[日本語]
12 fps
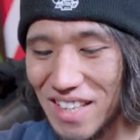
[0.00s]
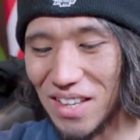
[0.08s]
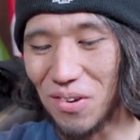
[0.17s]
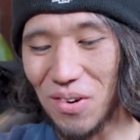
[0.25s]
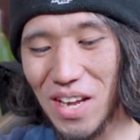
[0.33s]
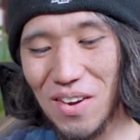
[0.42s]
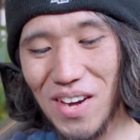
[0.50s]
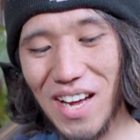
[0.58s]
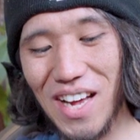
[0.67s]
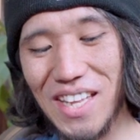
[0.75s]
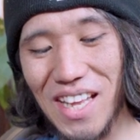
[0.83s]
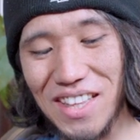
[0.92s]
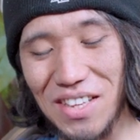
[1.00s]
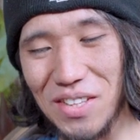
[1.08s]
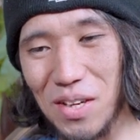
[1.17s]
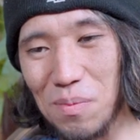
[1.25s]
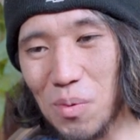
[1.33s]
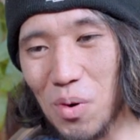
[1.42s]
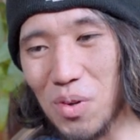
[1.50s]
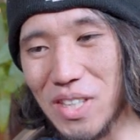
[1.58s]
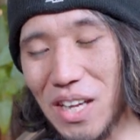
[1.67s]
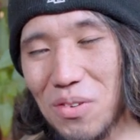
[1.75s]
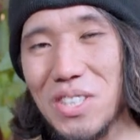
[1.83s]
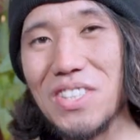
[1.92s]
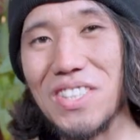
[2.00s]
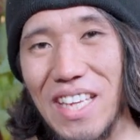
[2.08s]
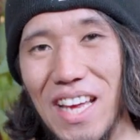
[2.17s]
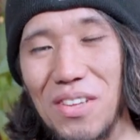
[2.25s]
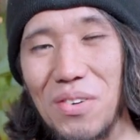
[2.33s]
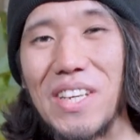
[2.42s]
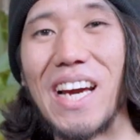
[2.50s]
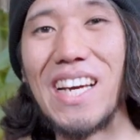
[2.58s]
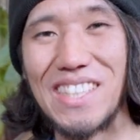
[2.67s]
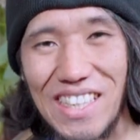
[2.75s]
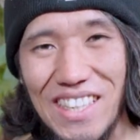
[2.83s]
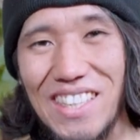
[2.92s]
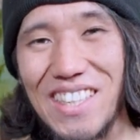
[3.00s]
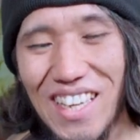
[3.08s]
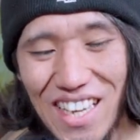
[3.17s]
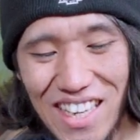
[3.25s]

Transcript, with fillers: いやこれは何て言うんだろうもう楽しくてとりあえず